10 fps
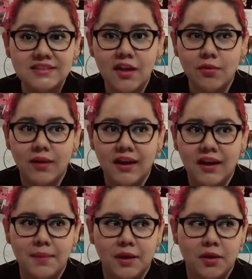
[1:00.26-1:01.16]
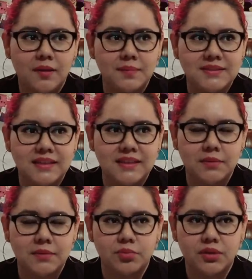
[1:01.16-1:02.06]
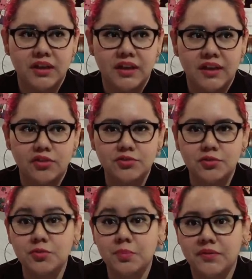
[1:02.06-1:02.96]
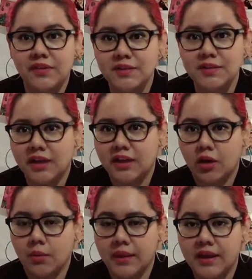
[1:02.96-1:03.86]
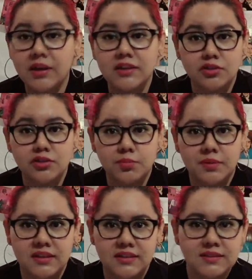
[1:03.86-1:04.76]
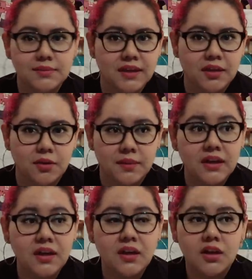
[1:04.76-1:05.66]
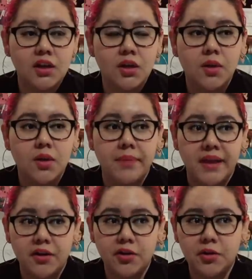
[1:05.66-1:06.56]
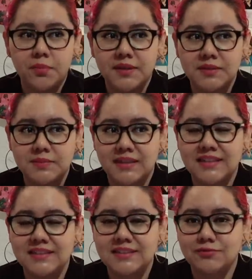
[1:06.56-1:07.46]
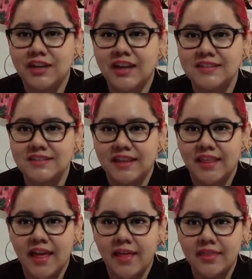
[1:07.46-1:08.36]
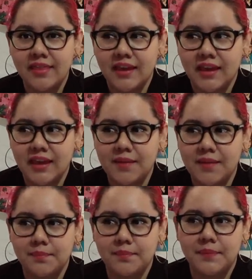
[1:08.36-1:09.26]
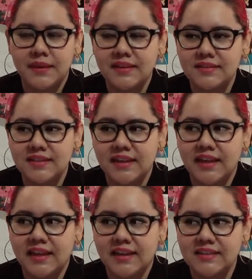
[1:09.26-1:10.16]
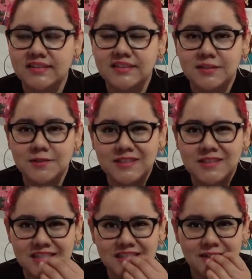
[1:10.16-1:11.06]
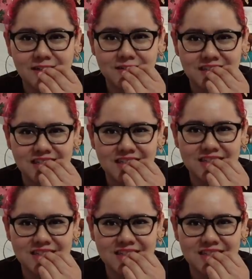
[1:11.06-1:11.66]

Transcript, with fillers: tal cual que me coma mis sentimientos porque diga yo estoy súper feliz, voy a comer, estoy súper triste, voy a comer, pero más bien es una ansiedad que me dice que necesito tener algo así